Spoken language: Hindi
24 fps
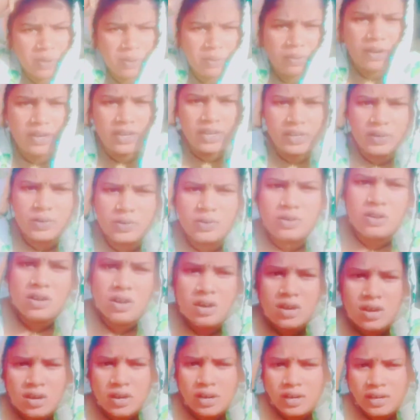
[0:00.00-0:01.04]
बैठी हूँ
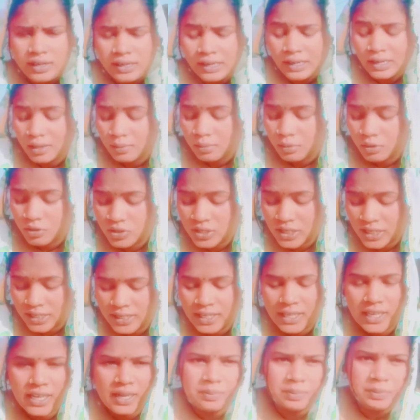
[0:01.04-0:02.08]
ठंडा बहुत
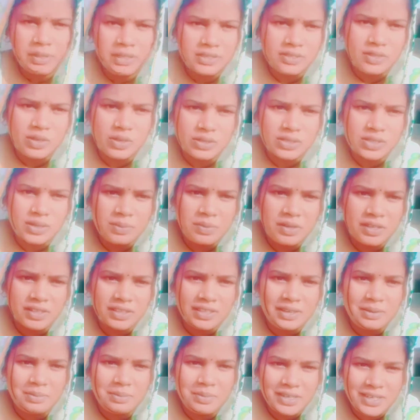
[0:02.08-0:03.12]
ज़्यादा है आप किस लोग सबके
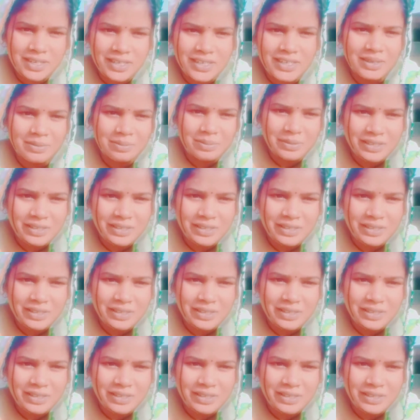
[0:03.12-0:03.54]
तरफ भी ठंडा